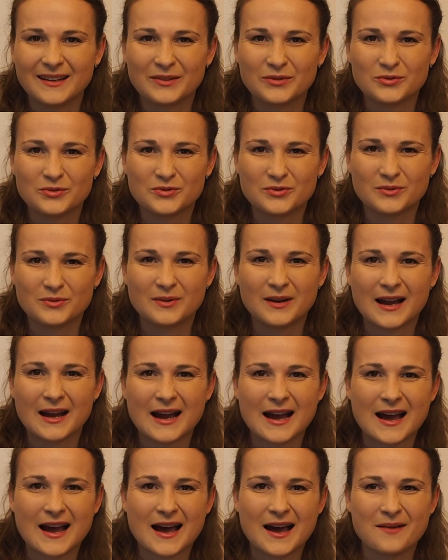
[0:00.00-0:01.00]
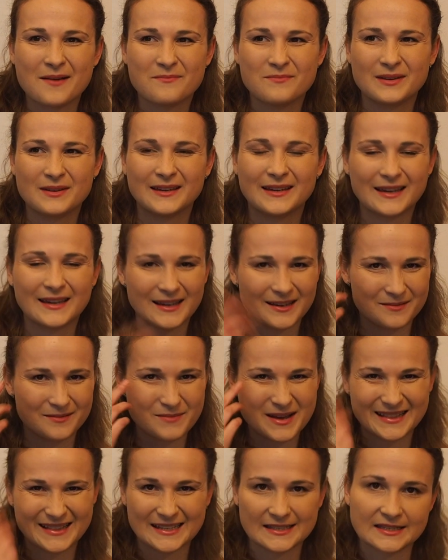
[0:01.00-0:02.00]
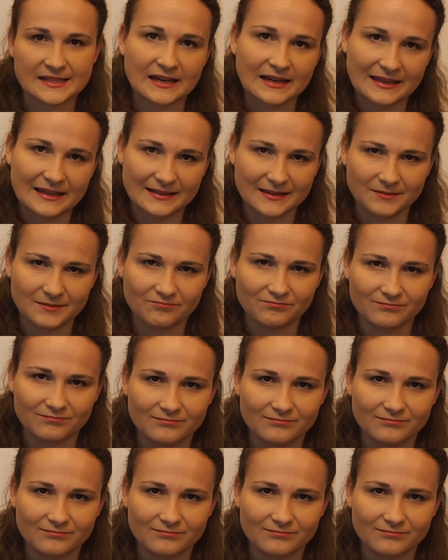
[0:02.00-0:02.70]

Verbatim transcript: itu juga bikin mata sakit.